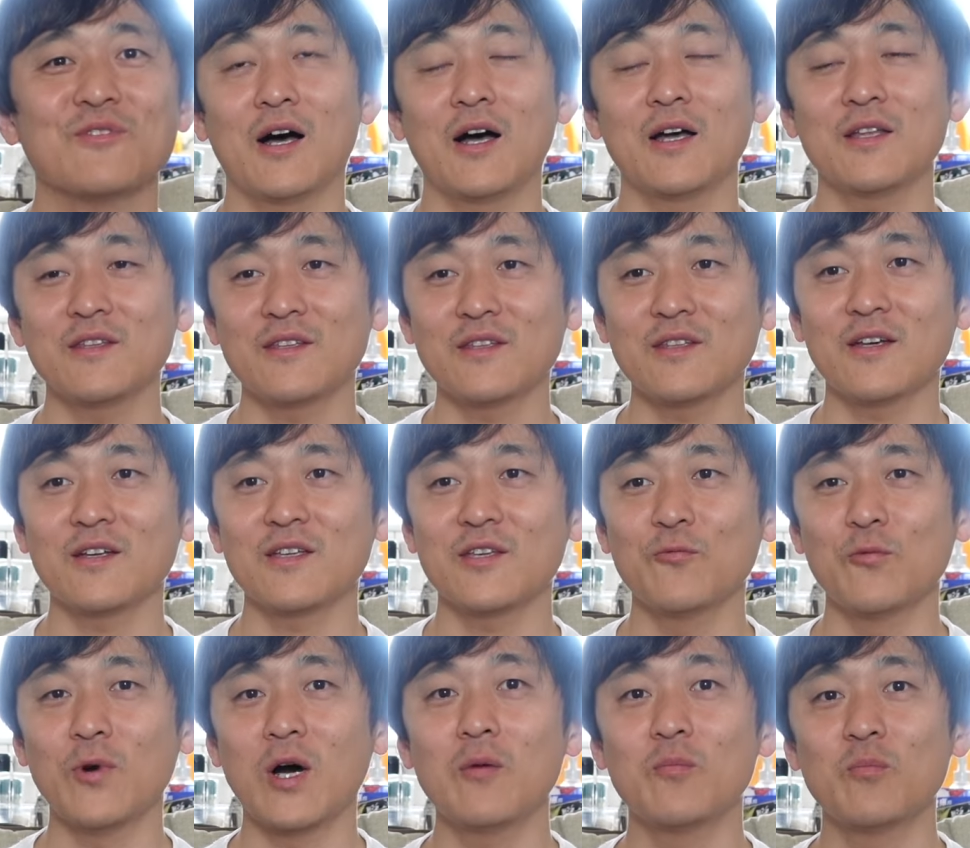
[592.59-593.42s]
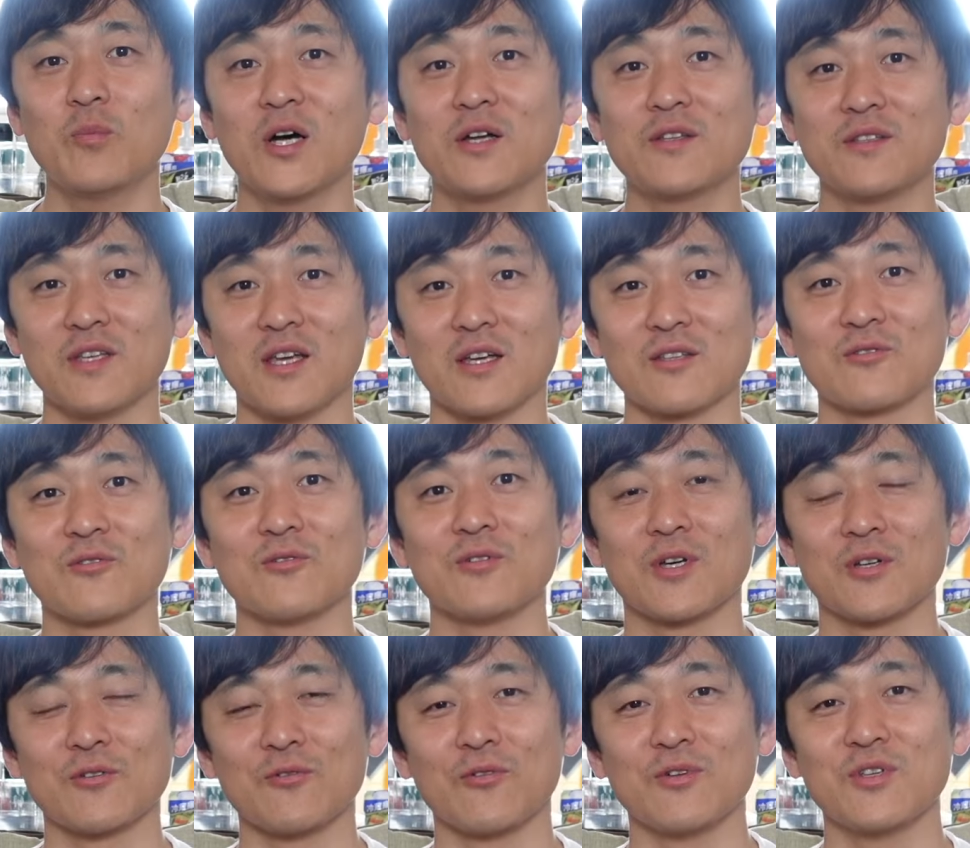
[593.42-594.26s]
あんなにワンマンでやっと
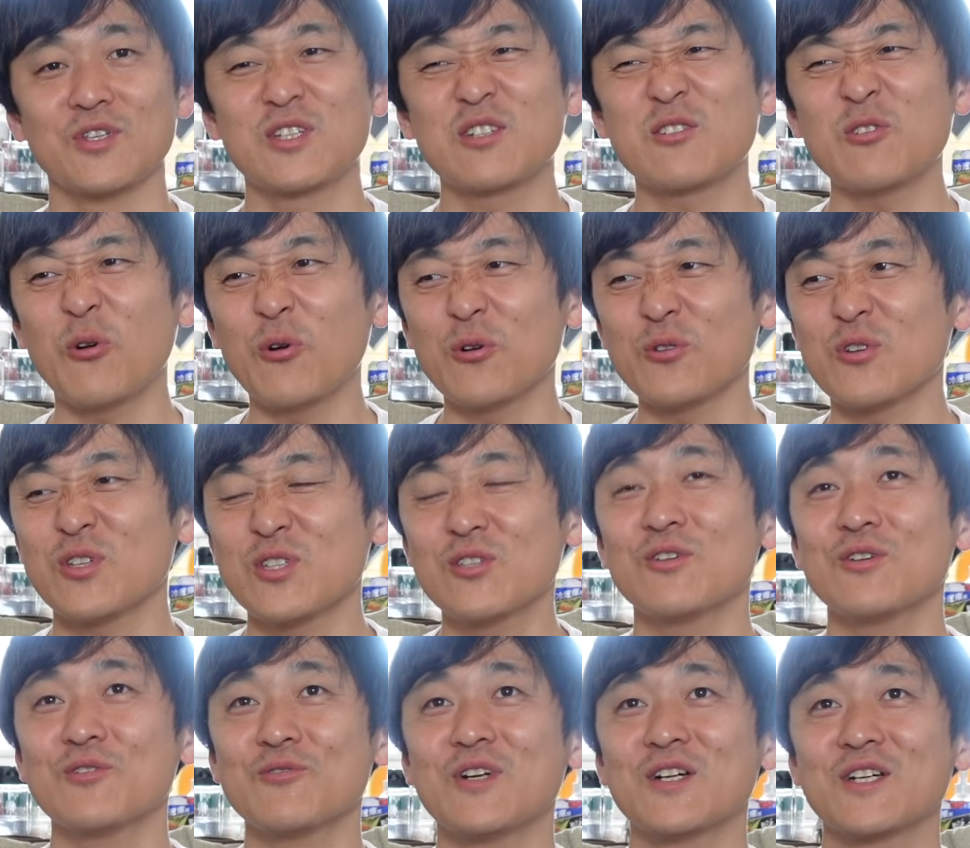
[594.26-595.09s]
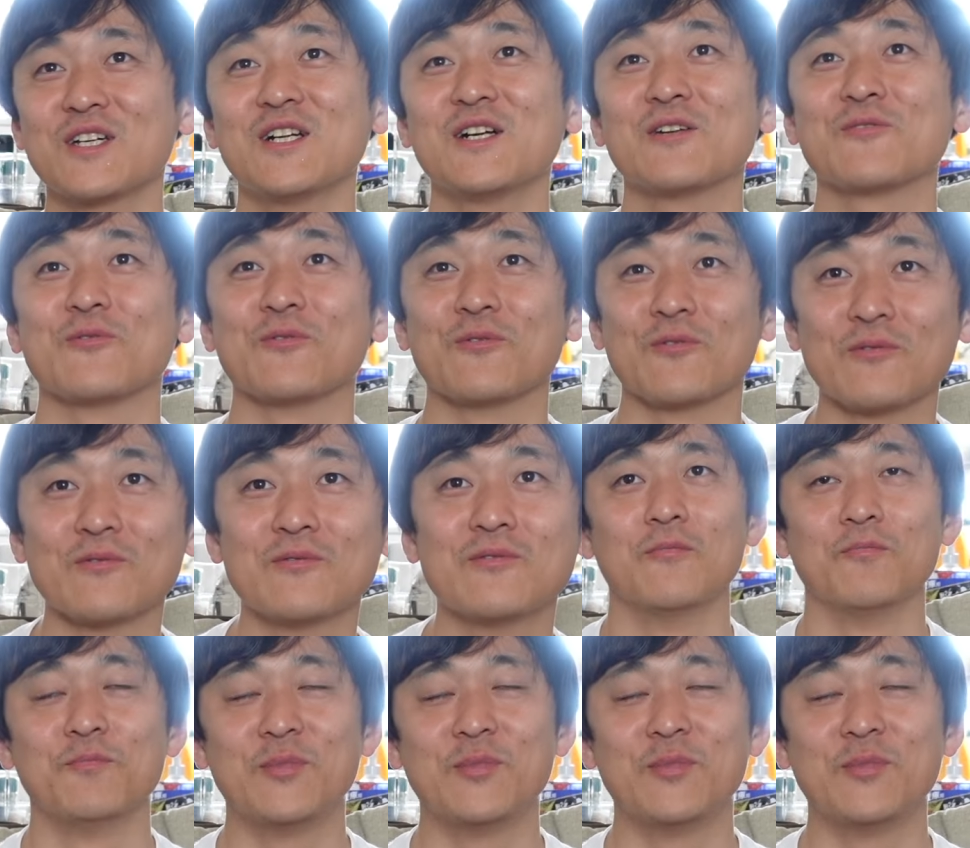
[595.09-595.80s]
るけど引くほど人に裏切られとんよ